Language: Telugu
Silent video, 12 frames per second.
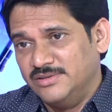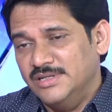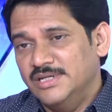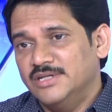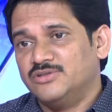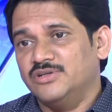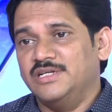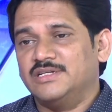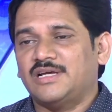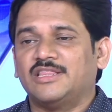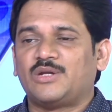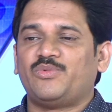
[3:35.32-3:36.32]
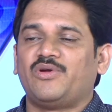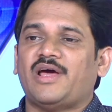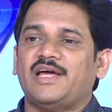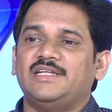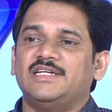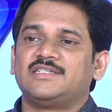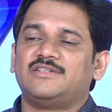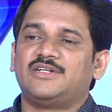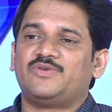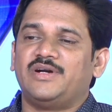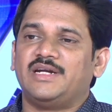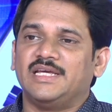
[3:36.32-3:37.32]
hmm. సో ఈ సందర్భంలో ఆయన
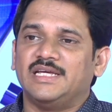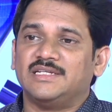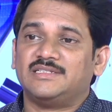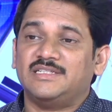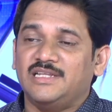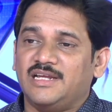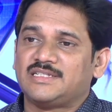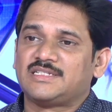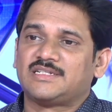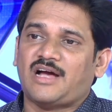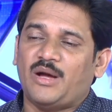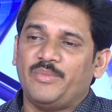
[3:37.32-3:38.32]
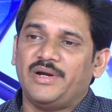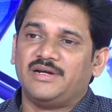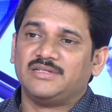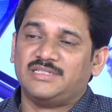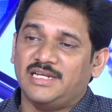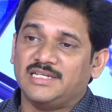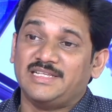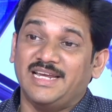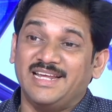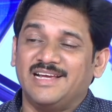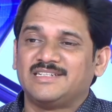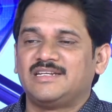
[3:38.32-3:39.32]
చేసినటువంటి సీరియస్ కామెంట్ సీరియస్
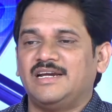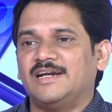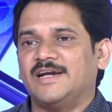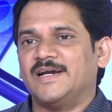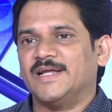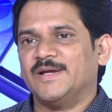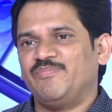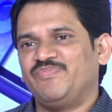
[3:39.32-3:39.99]
ఎలిగేషన్ ఏంటంటే